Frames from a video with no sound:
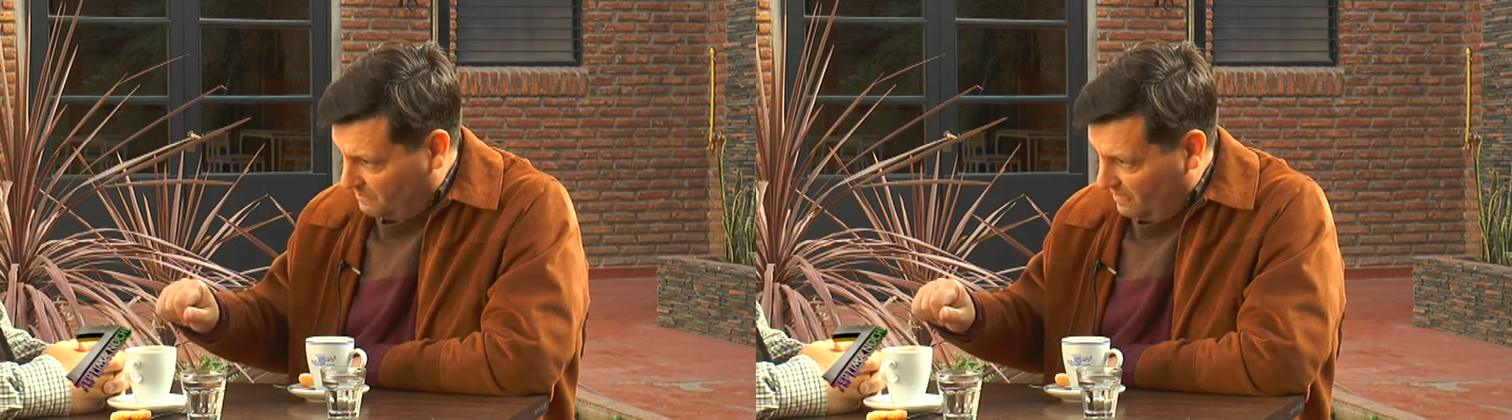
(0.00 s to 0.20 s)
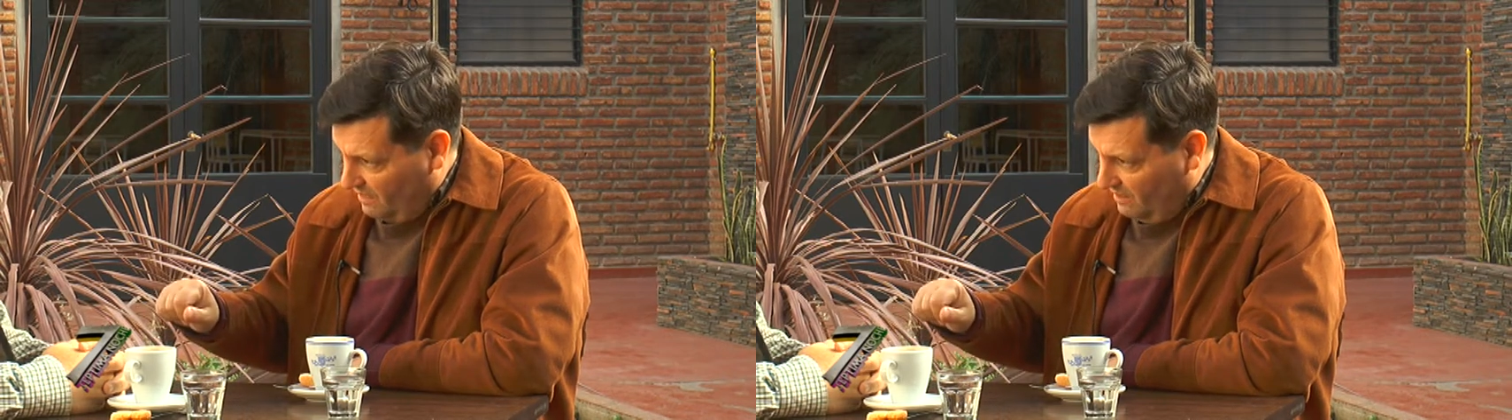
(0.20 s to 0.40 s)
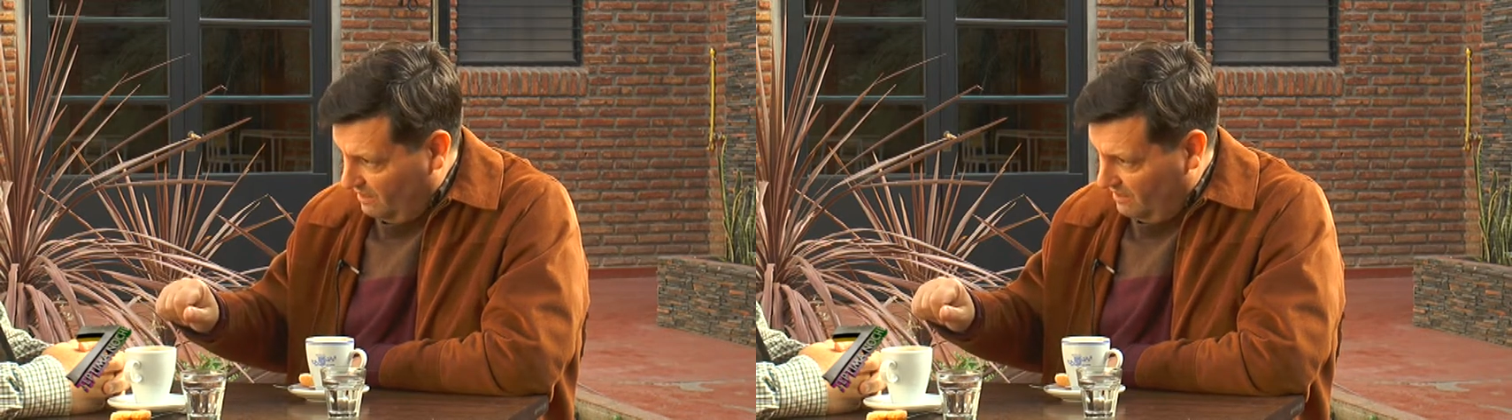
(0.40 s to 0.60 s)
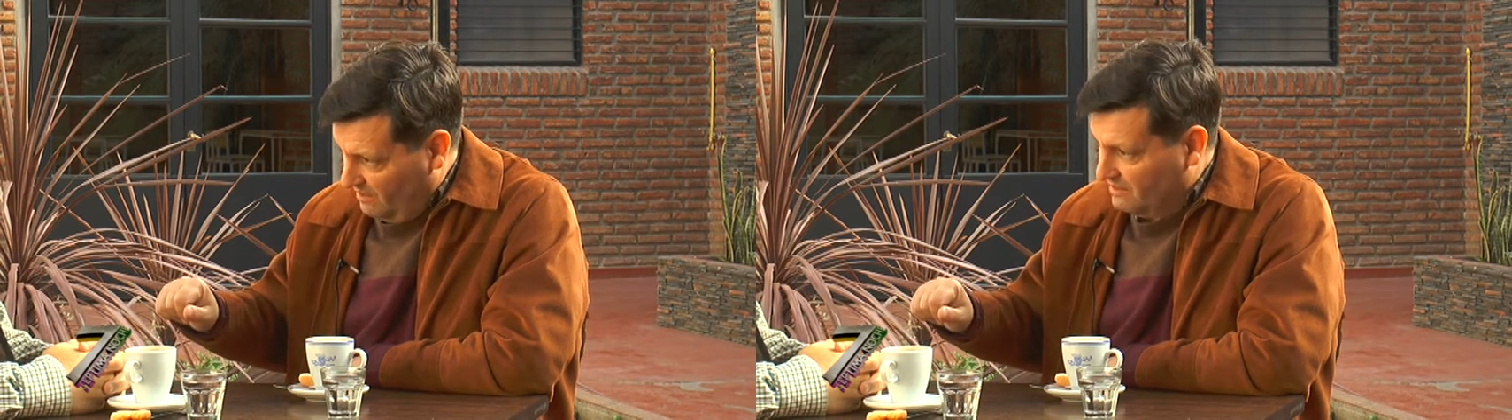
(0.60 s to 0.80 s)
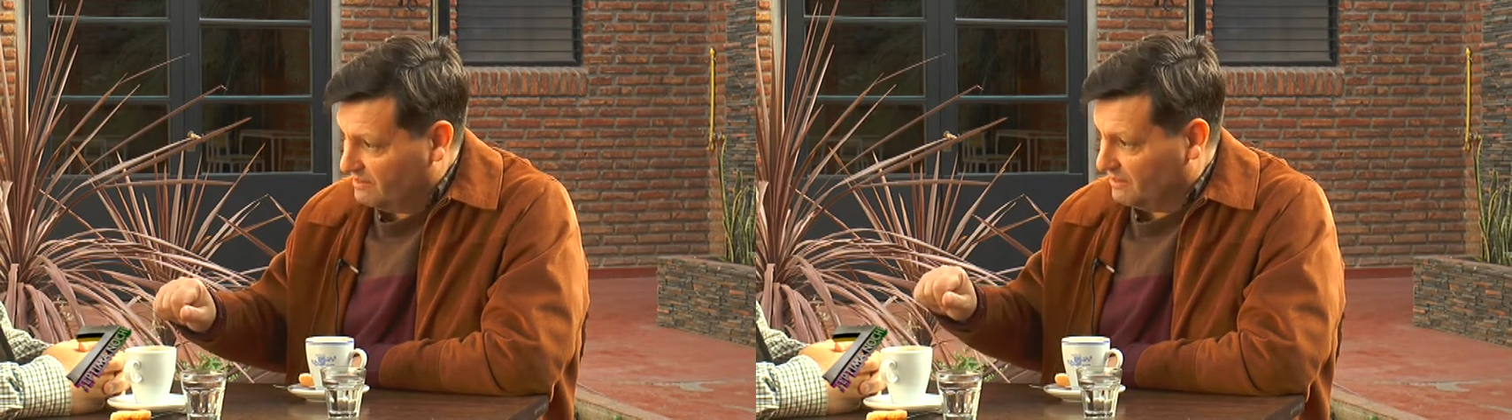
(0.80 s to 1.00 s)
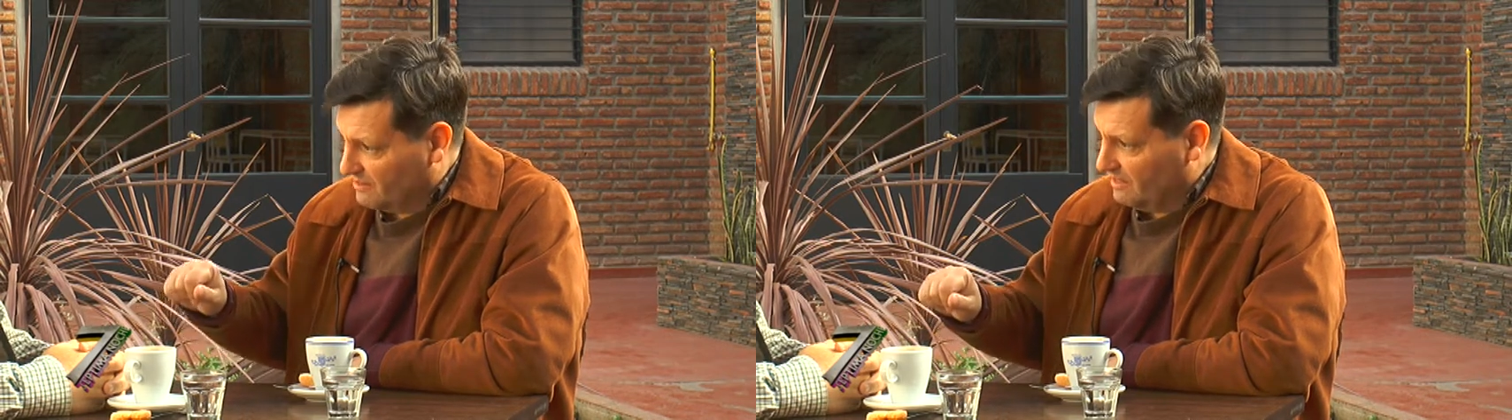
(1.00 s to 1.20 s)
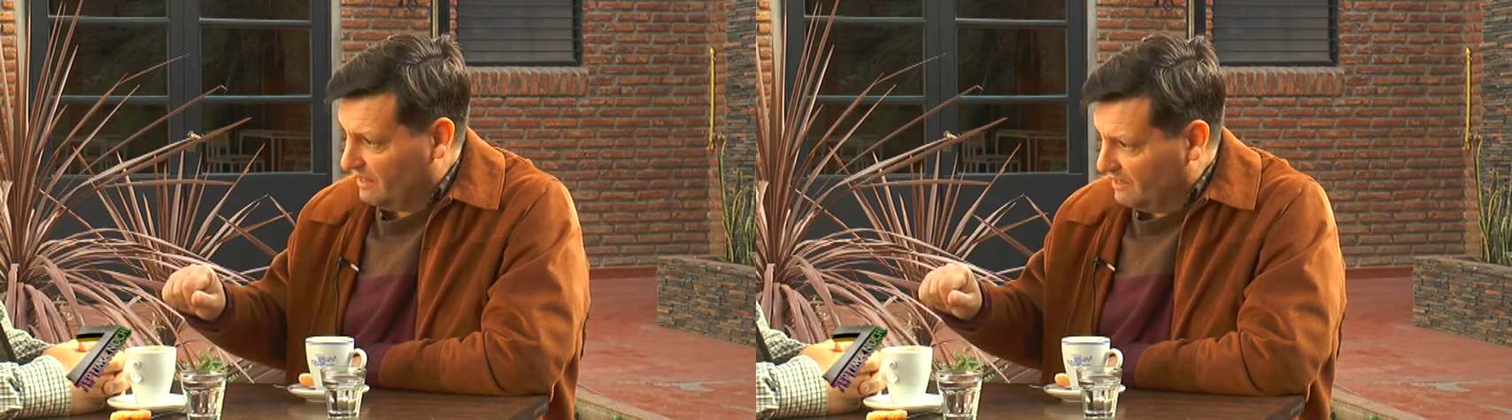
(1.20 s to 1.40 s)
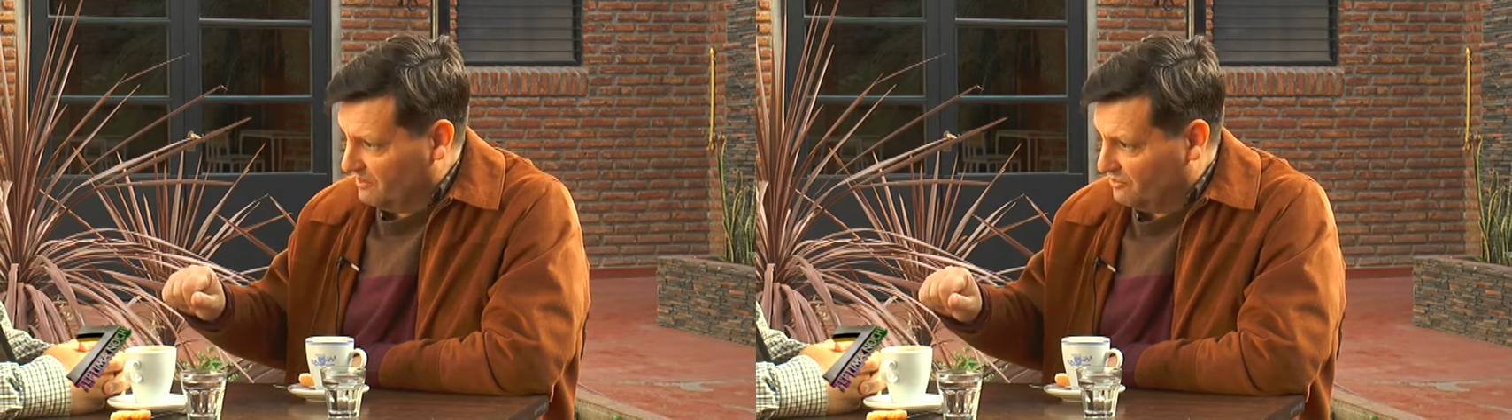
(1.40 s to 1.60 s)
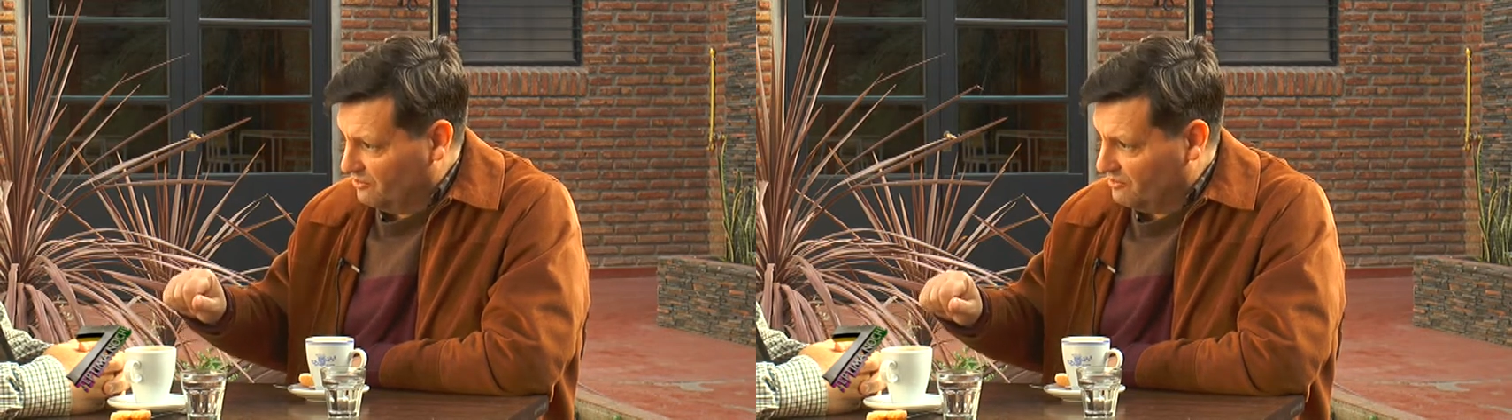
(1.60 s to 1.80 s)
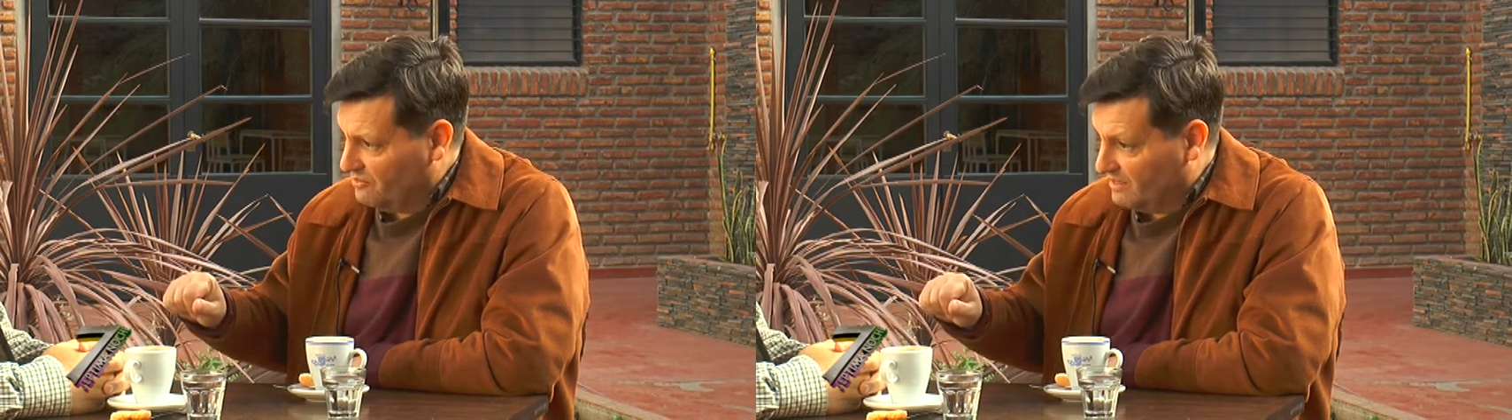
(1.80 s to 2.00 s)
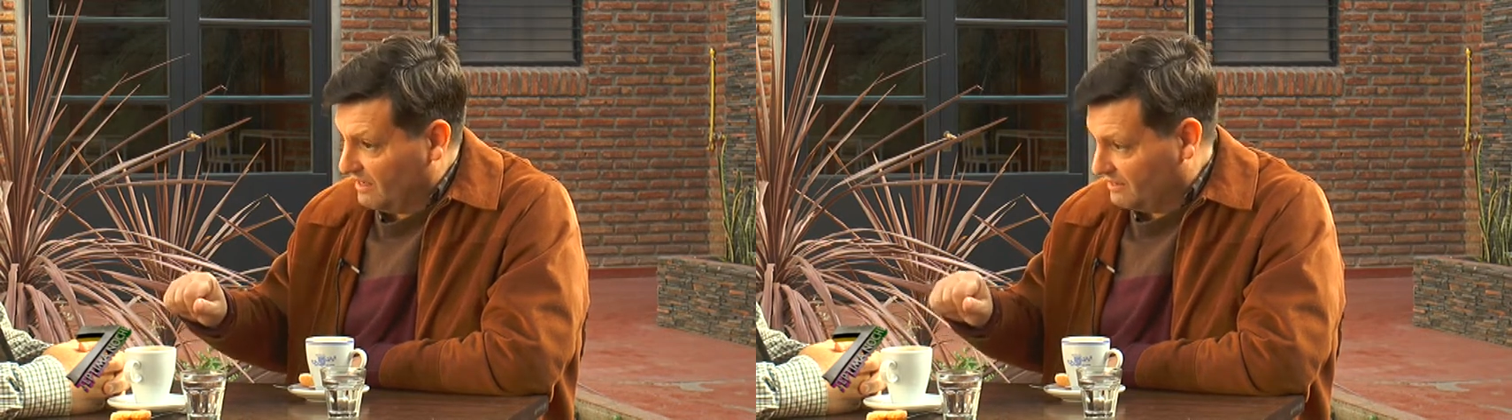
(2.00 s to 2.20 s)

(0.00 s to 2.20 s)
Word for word: Claro. Y si te cierra el grifo, ¿qué